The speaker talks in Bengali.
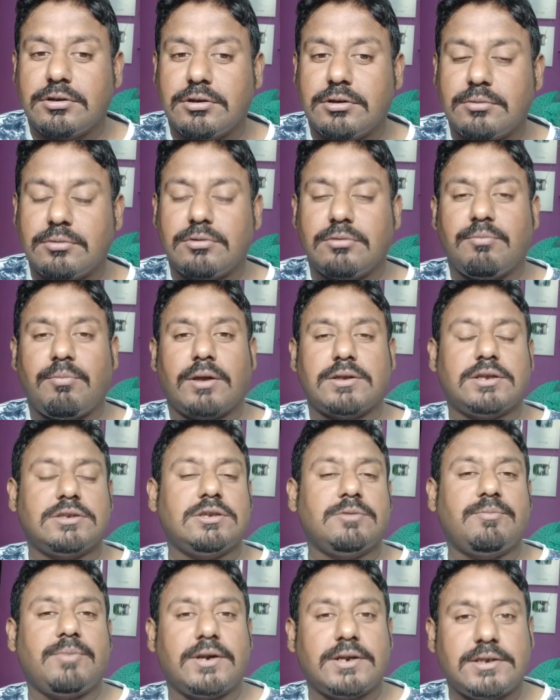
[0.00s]
এবং
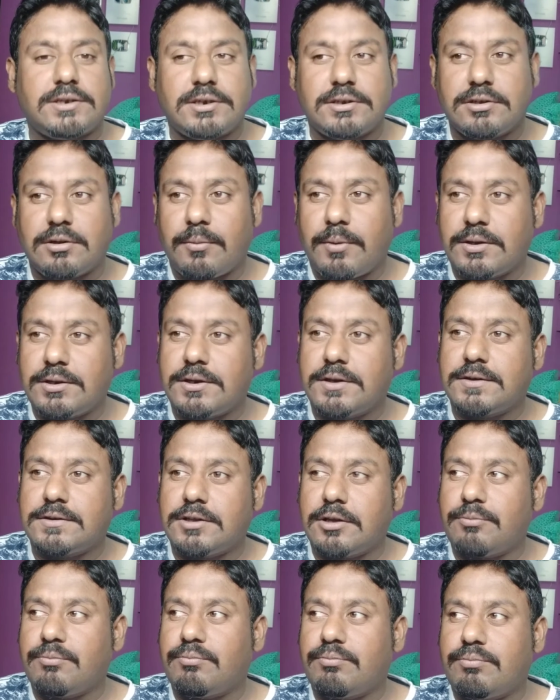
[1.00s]
পালাতে পারছে না মাঝে
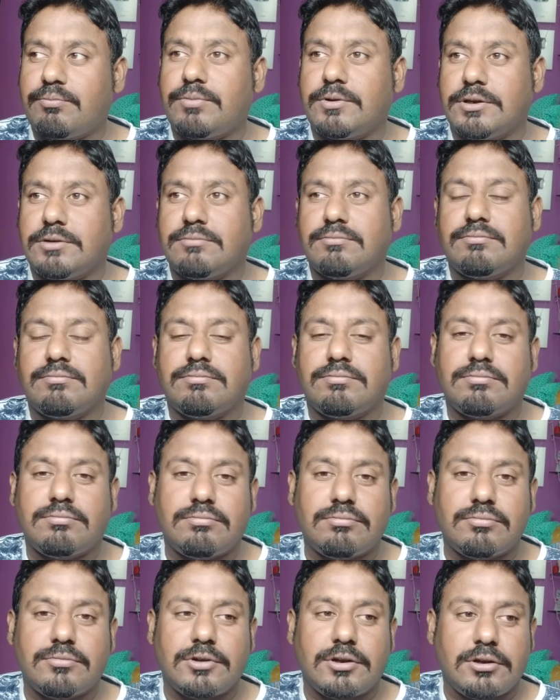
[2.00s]
রাস্তায় মানে
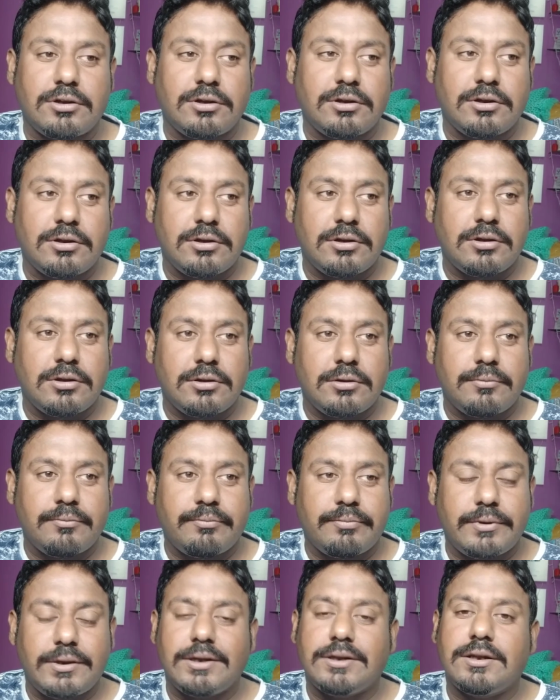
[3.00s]

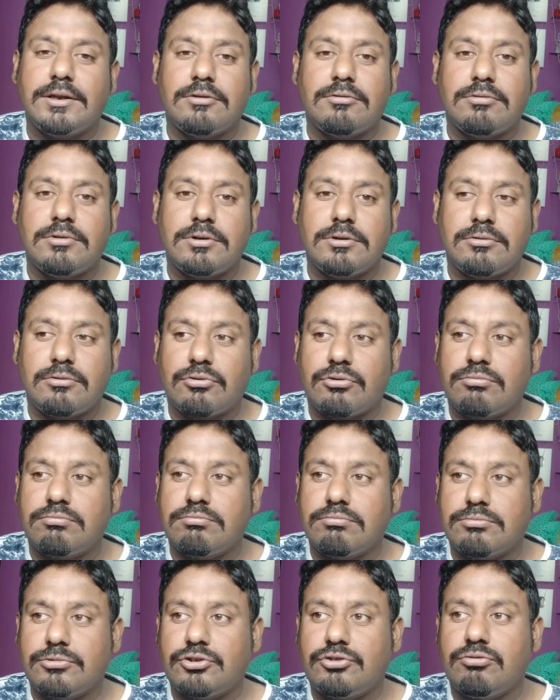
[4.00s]
প্লেনে করে ওরকম
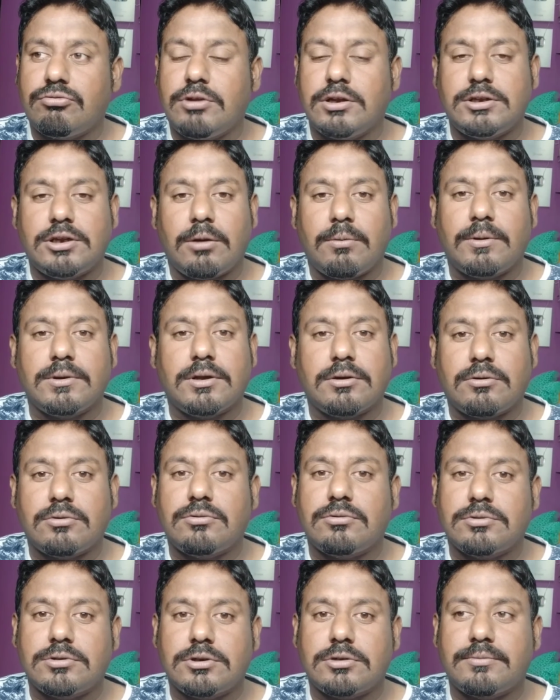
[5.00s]
ঝুলে যাওয়াটা
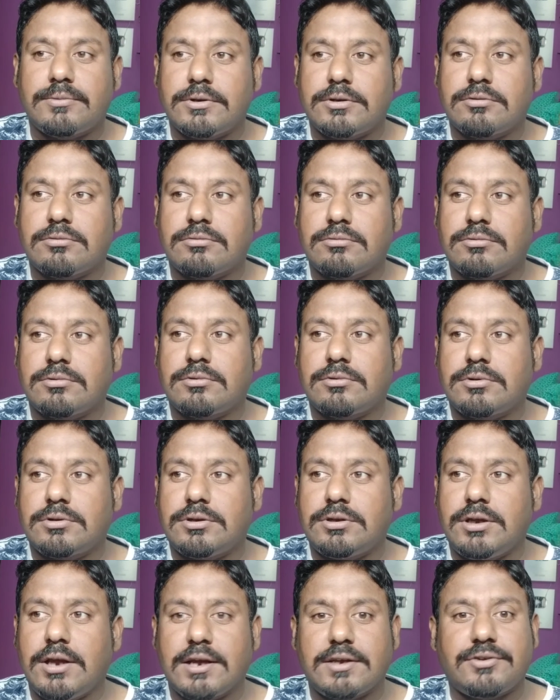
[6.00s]
কতটা মানে
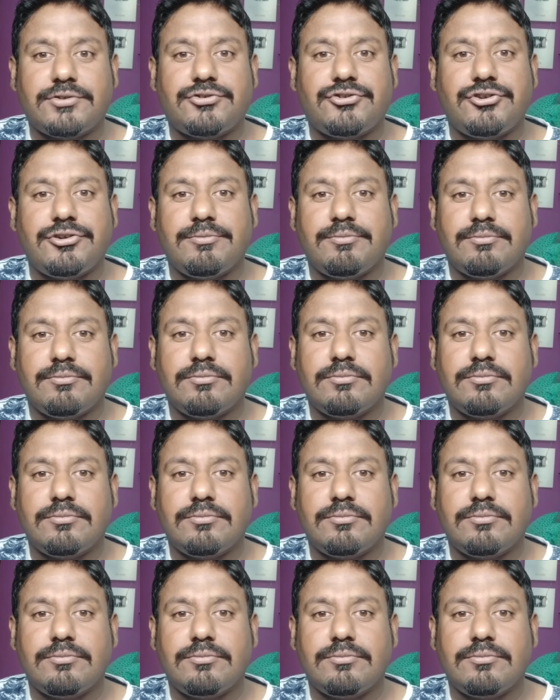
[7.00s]
কি এক্সট্রিম